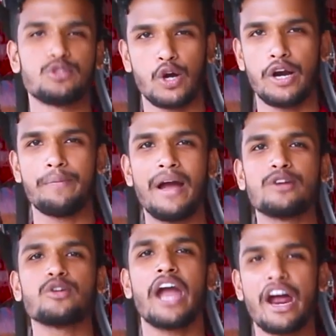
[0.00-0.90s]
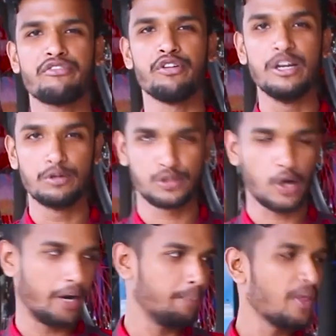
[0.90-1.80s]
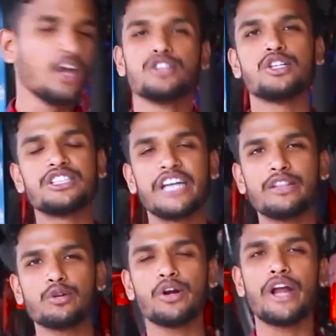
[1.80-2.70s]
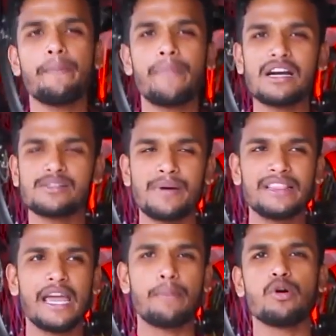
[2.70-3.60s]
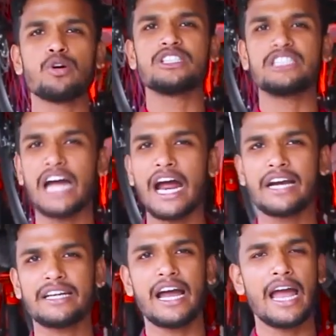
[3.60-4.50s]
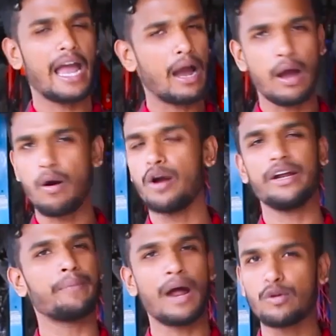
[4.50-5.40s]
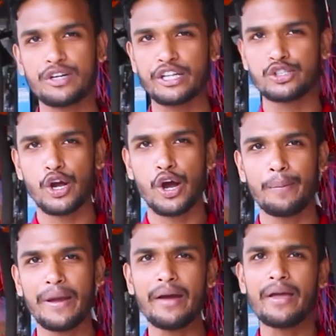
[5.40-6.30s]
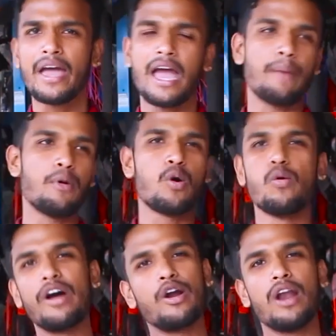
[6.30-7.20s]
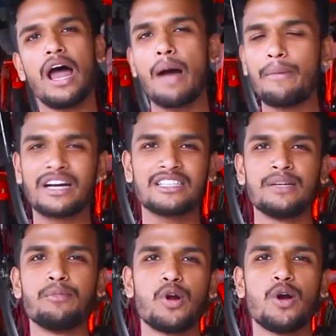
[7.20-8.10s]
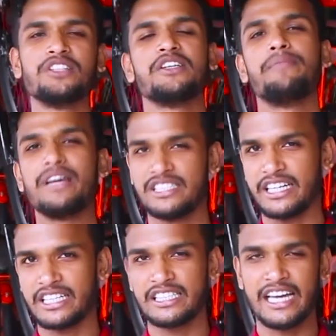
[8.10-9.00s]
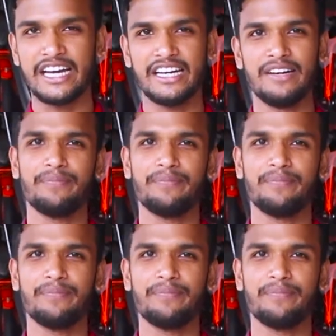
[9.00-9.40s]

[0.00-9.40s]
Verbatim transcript: ইউজ করেন বা একটু কেয়ারফুলি ইউজ করেন সো সেই তুলনায় পার্সপাতি এবং হচ্ছে টায়ারটা অনেক ভালো টিকসই হবে এবং ওভারঅল আমার কাছে মনে হয়েছে বেস্ট একটা সাইকেল